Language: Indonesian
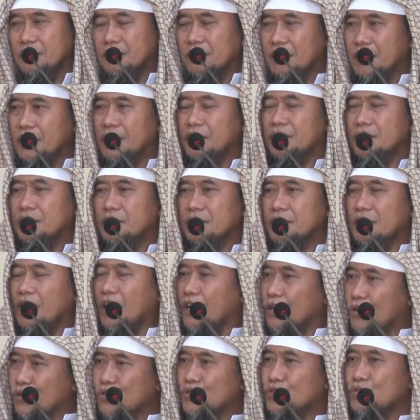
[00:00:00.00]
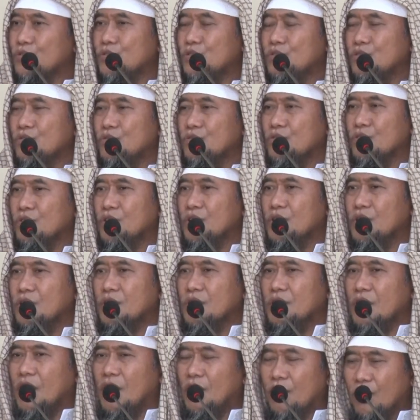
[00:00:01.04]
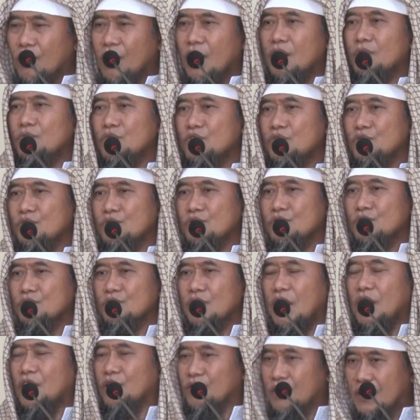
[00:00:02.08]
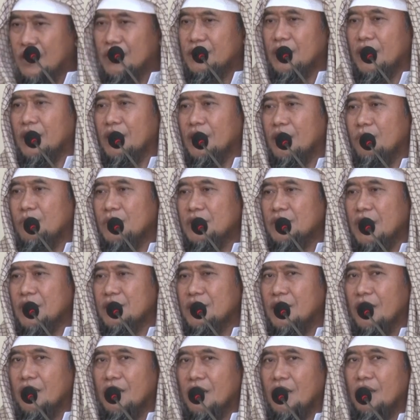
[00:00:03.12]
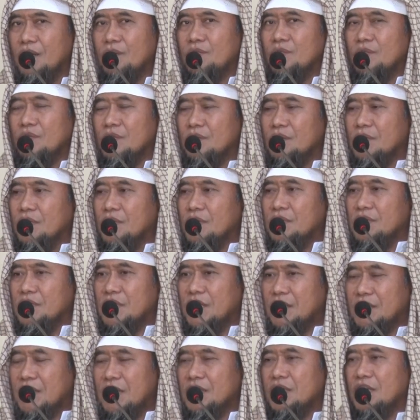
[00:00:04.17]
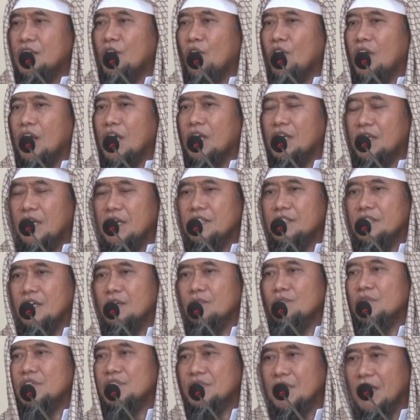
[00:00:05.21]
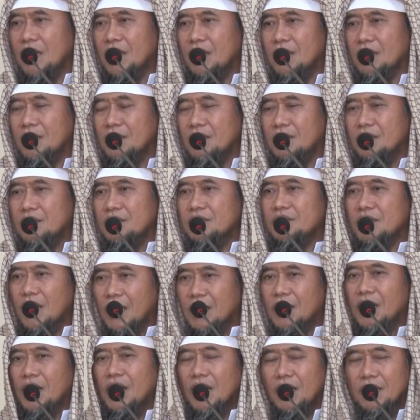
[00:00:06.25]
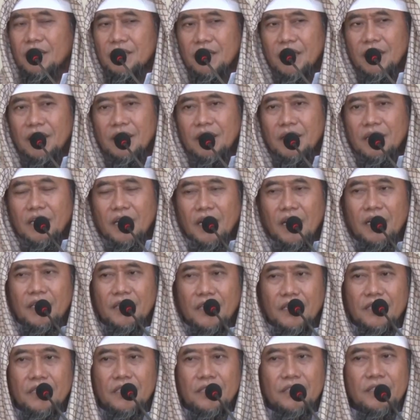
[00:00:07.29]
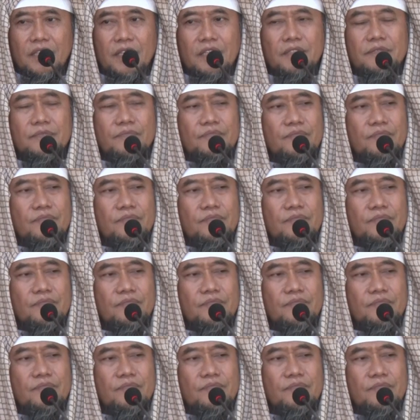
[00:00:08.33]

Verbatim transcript: ya tahrusuhu. Kalau kamu, kalau kita nggak bisa jaga, kita nyari orang lain yang bisa jaga harta harta kita.